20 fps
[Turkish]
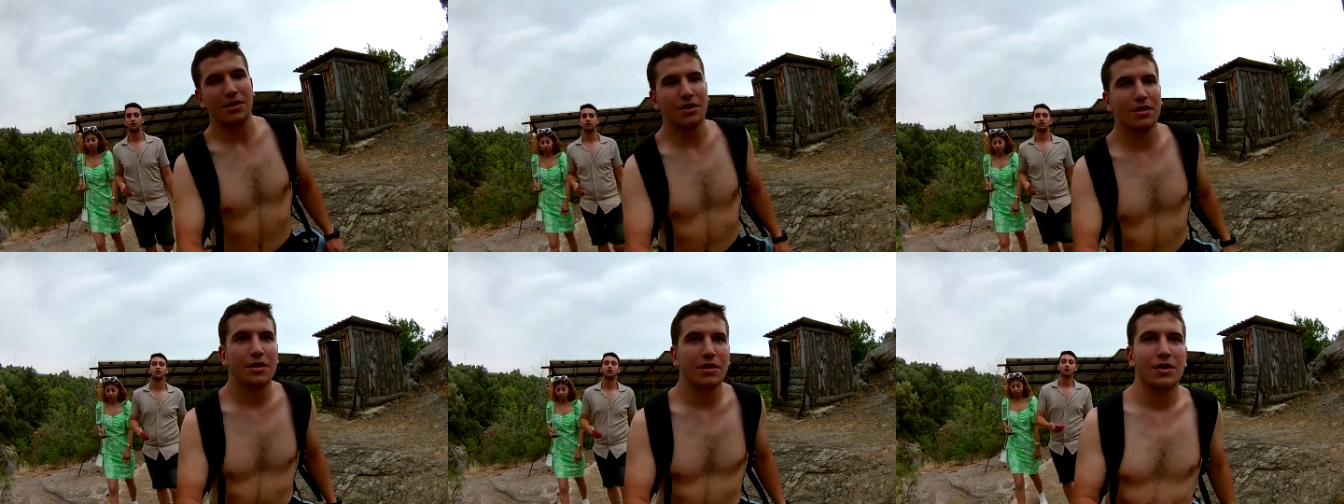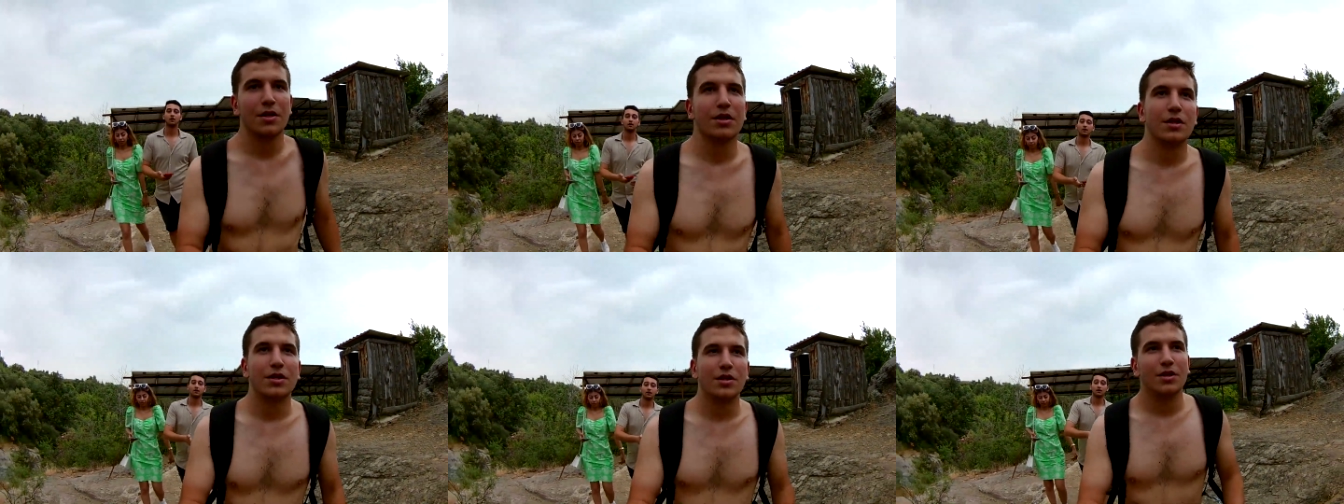Sen
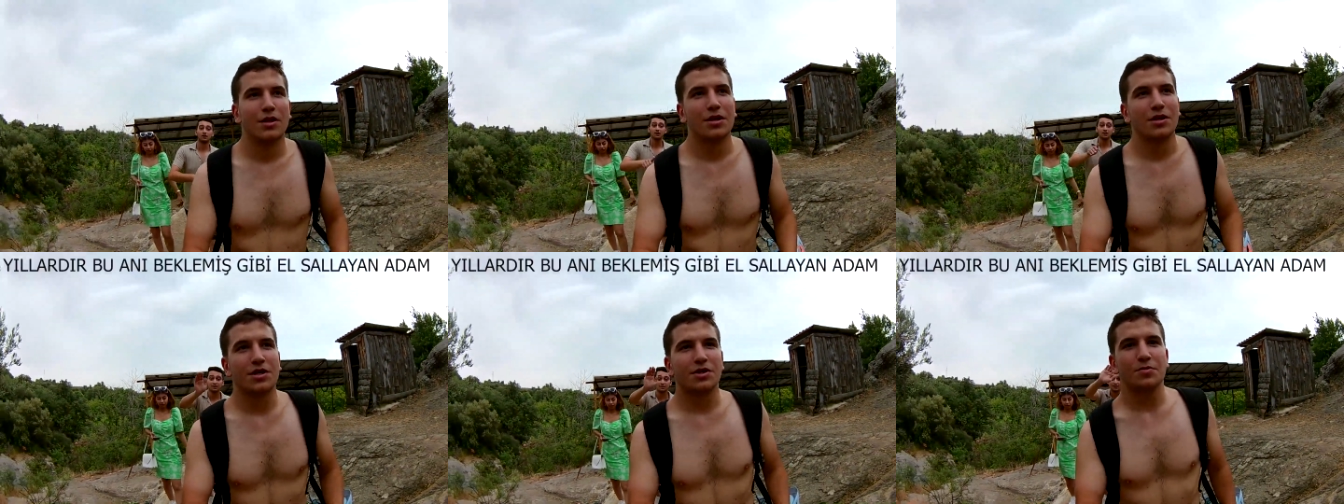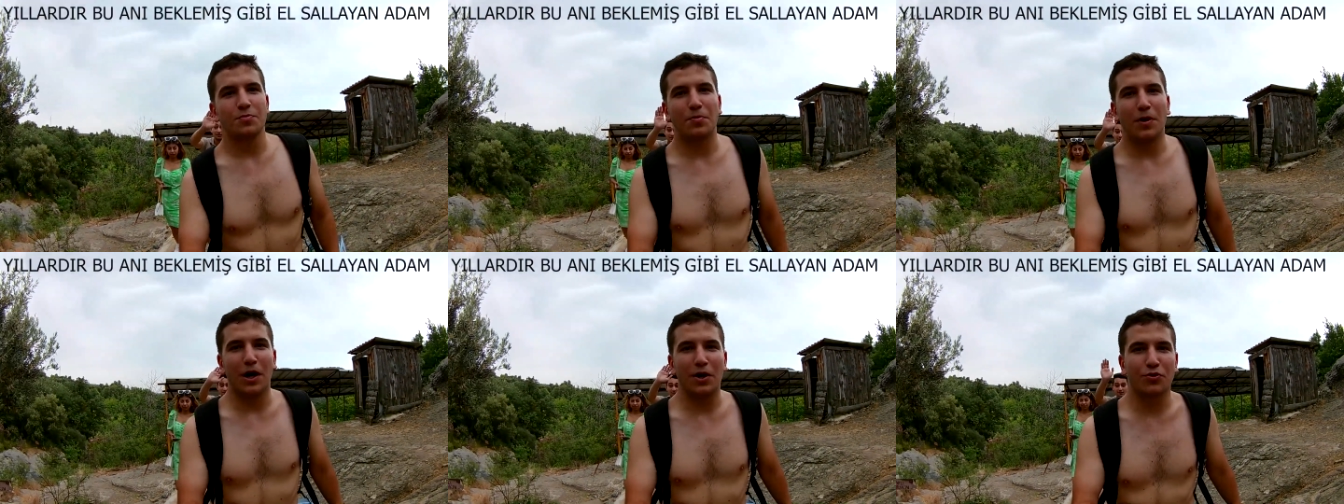içine değil mi okuyorsun?
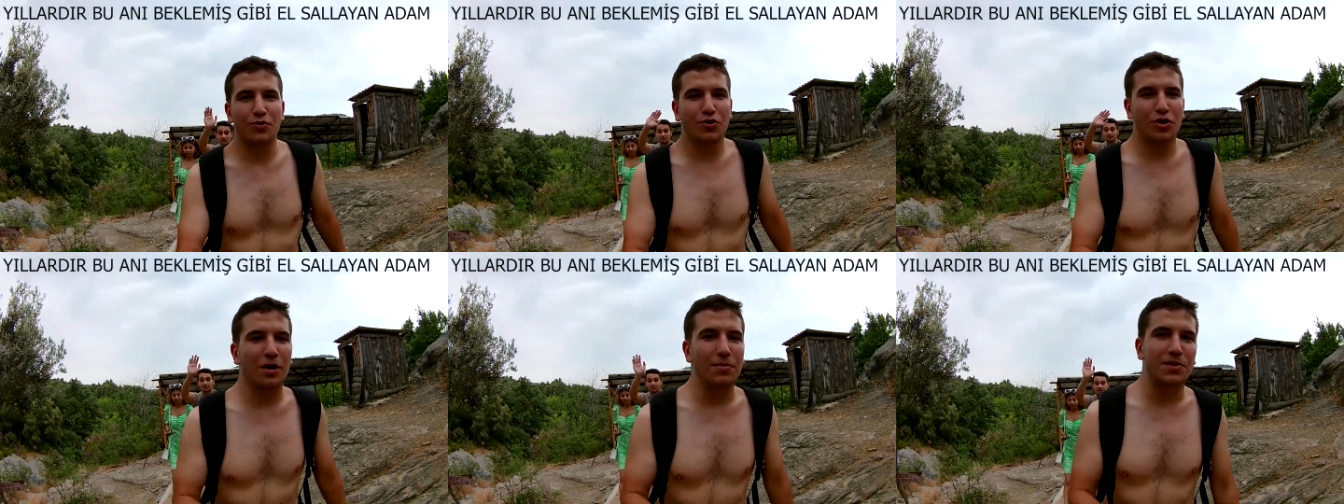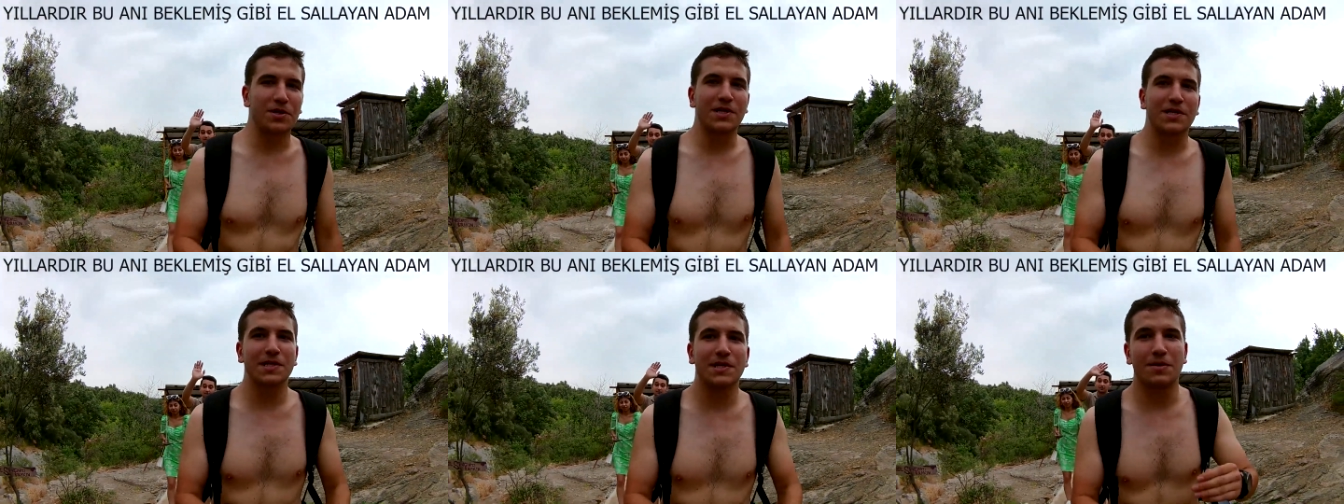Şimdi parkur
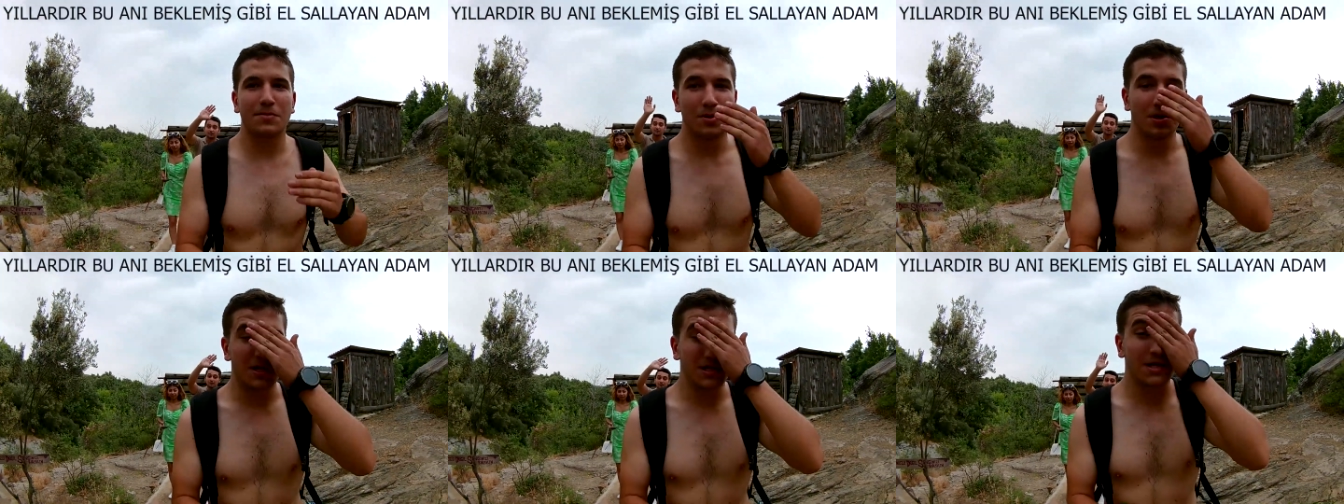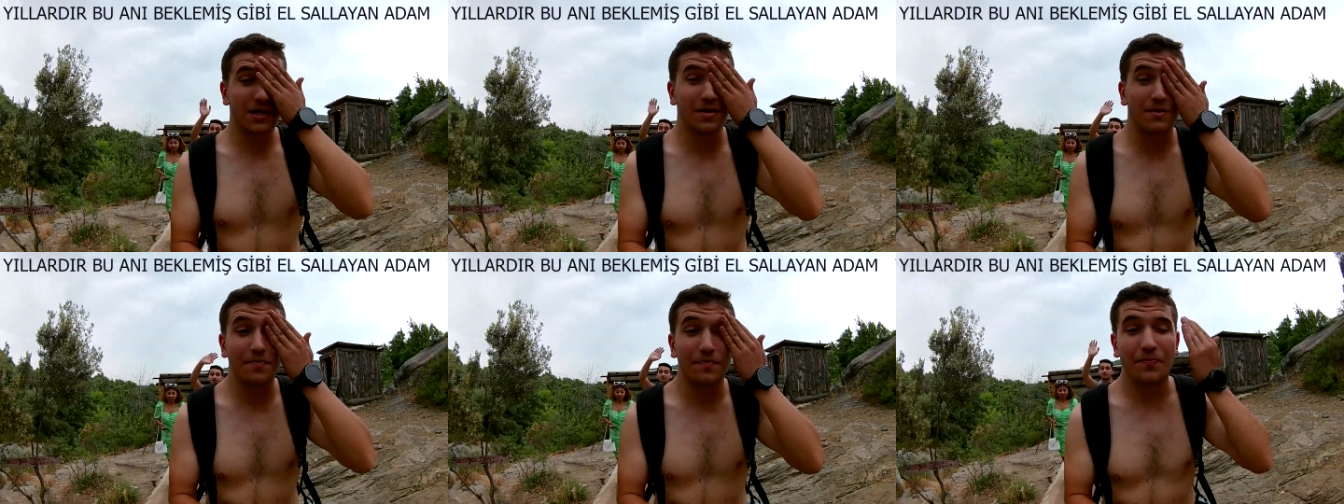yapacağız.
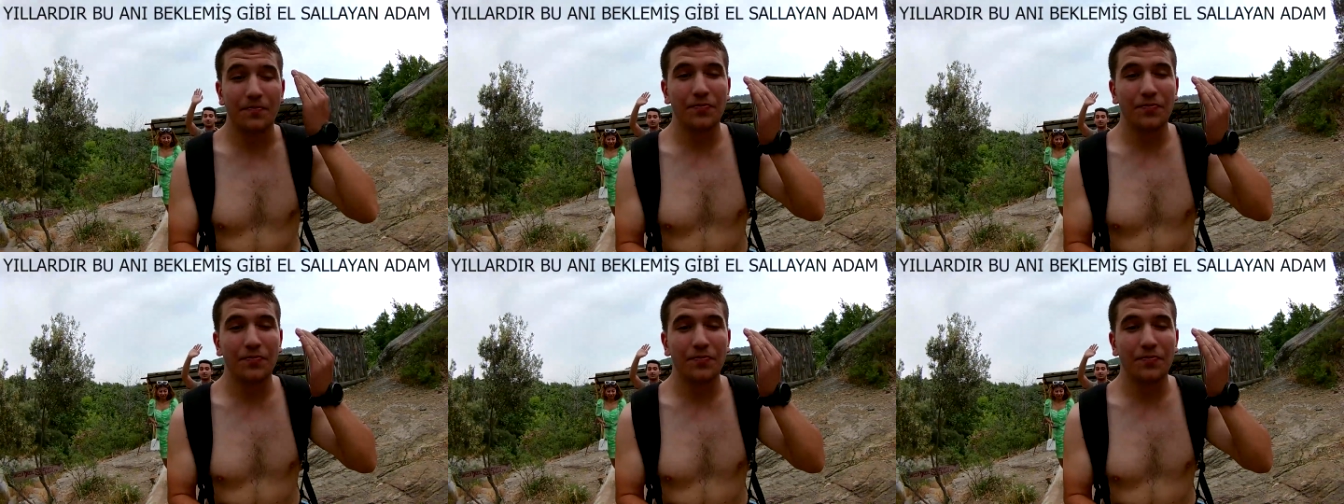Merhaba.